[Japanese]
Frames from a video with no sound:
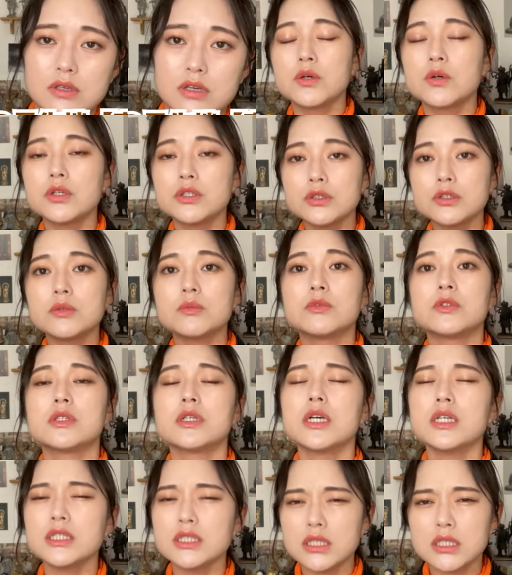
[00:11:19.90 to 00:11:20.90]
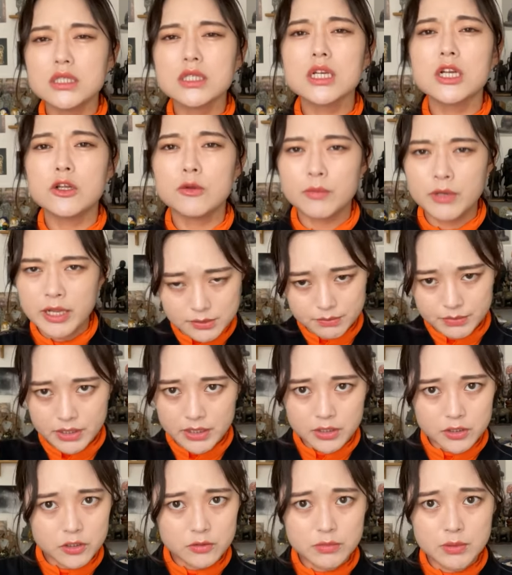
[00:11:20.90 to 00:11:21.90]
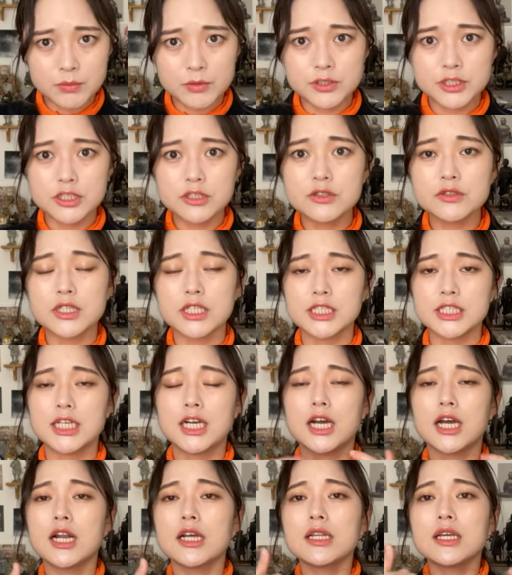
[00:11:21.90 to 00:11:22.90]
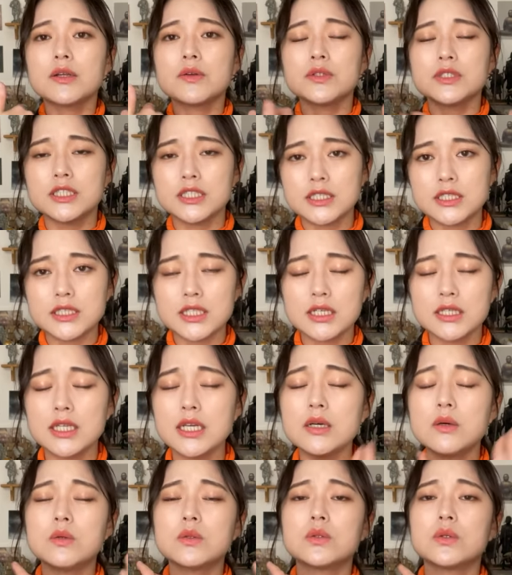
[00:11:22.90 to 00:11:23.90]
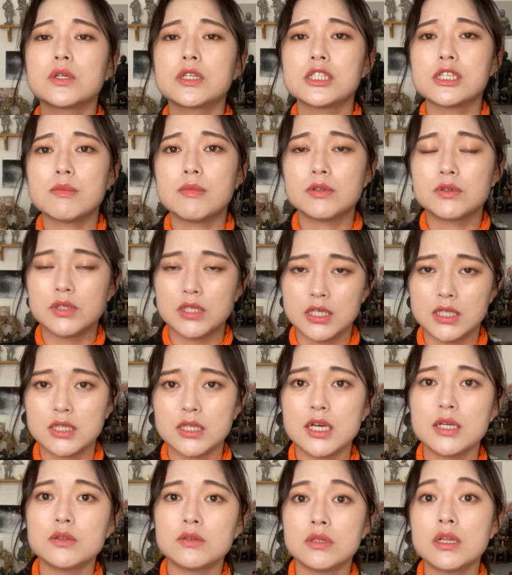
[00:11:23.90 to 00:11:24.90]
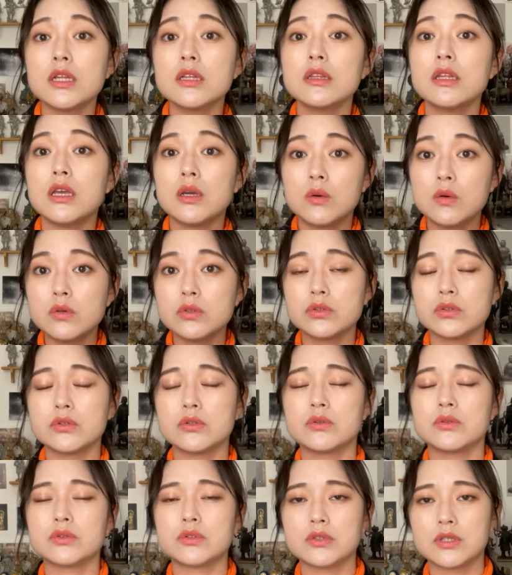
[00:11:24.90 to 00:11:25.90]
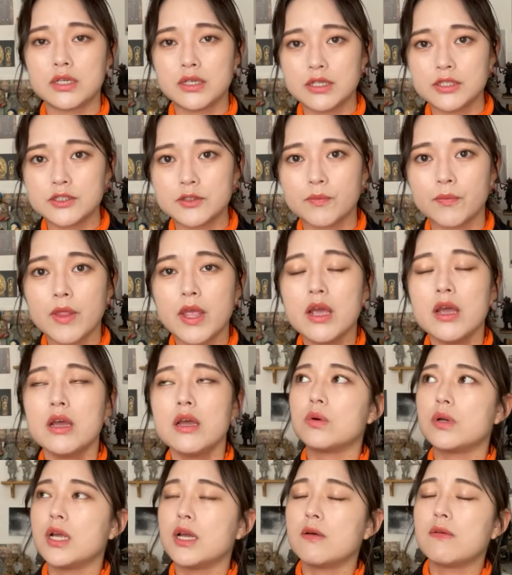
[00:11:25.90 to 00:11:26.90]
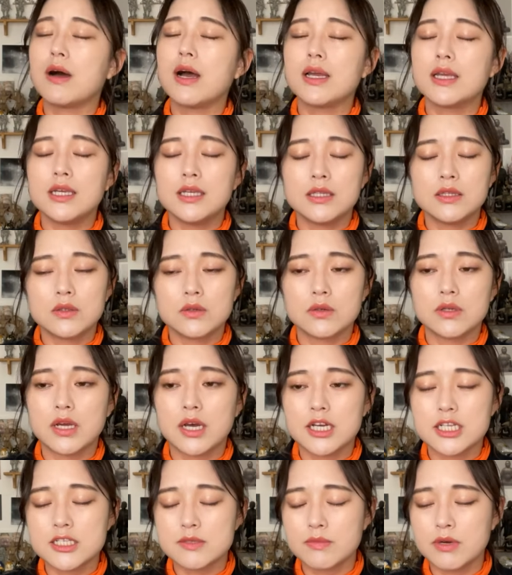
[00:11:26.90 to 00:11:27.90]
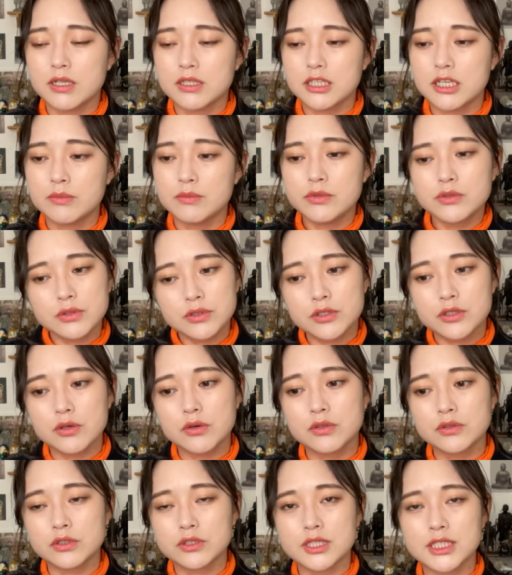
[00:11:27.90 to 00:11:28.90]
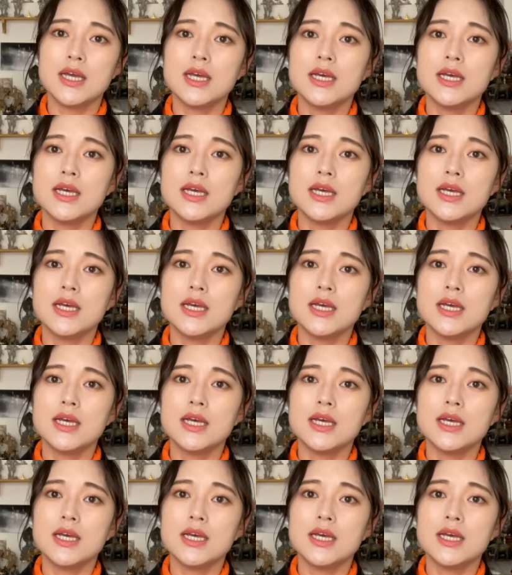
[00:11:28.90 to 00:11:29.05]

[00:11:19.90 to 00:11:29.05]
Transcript: これちょっと難しいですけれどもね。勉強ももちろんだし、体の実践で仏様と一体となっていこうということなんです。これはインドで始まった仏教の